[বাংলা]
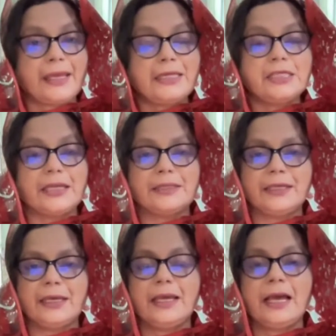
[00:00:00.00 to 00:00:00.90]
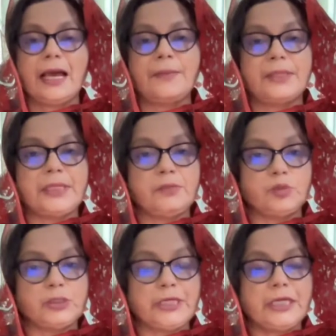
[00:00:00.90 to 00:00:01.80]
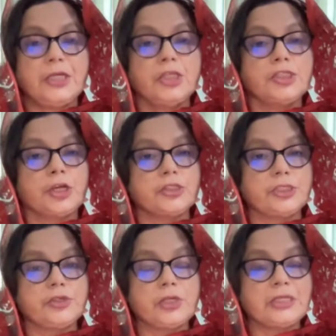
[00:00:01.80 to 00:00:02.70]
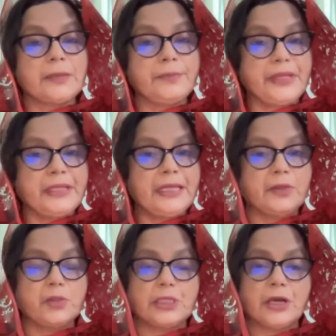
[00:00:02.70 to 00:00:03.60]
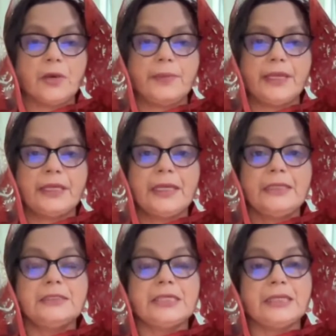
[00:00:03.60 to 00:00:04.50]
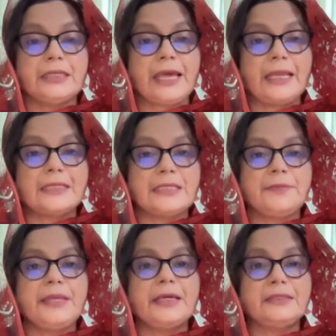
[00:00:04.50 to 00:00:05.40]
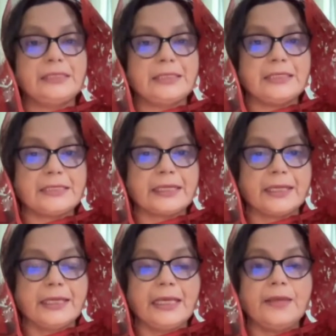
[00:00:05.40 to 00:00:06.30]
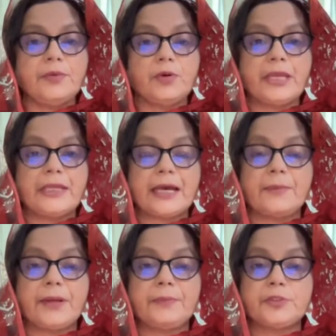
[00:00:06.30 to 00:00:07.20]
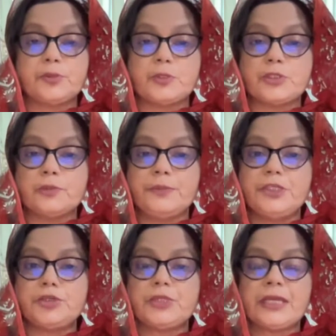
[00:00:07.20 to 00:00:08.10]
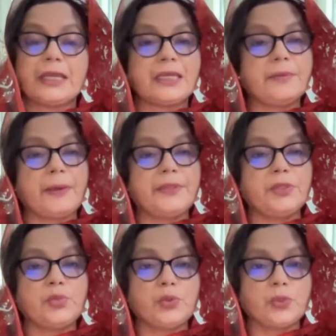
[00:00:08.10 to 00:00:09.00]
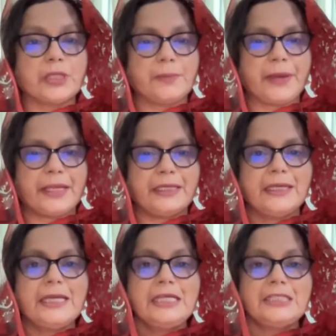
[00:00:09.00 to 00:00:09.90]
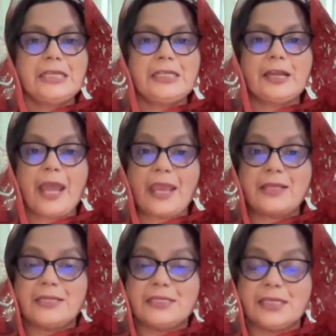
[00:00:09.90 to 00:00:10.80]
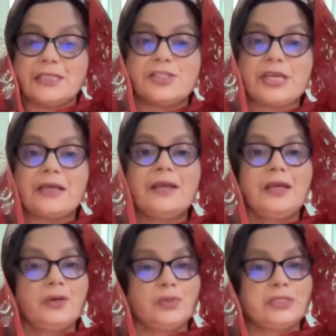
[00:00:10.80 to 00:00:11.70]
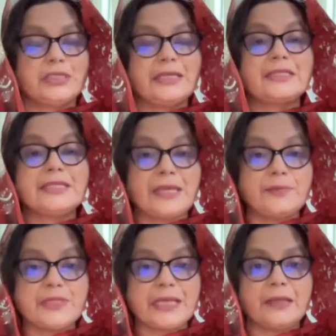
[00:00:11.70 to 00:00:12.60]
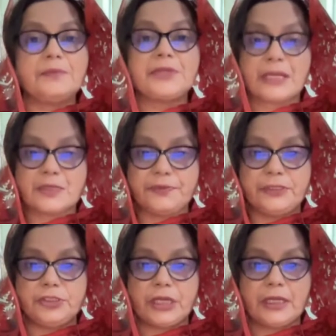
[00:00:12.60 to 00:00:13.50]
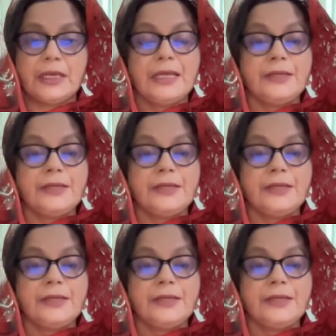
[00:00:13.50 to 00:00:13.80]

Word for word: একই সাথে আমাদের মধ্যে সচেতনতা বৃদ্ধি করতে হবে যে থ্যালাসিমিয়া ডিজিজটা কি এবং এটা আমরা সমস্ত বিশ্ব থেকে কিভাবে দূর করতে পারি সেটার একটি চিকিৎসা হচ্ছে স্টেম সেল ট্রান্সফিউশন